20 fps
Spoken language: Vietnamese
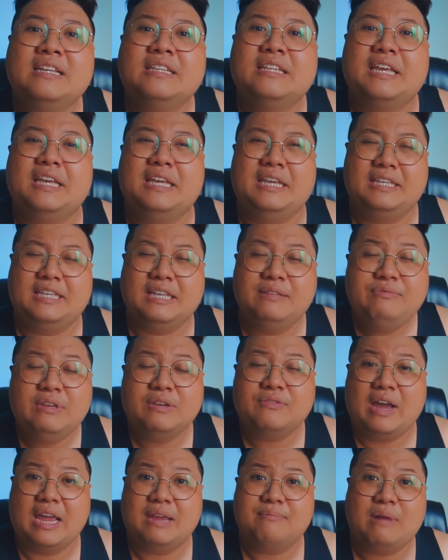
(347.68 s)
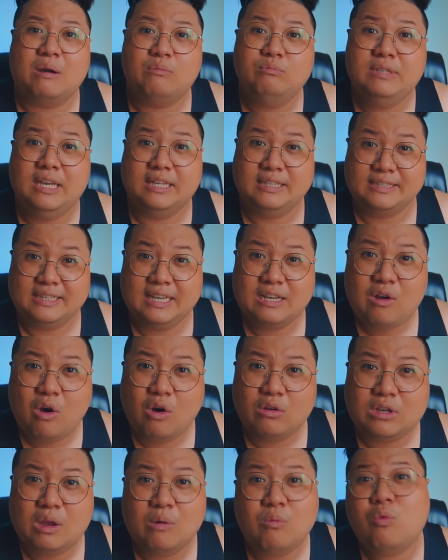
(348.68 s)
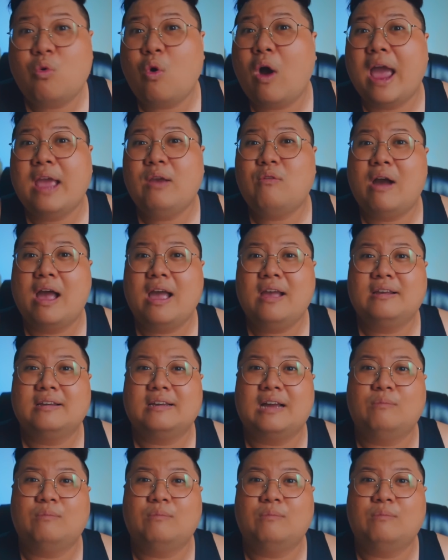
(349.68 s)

thì chính vì vậy mà ông nhìn cái con đó ông khoái quá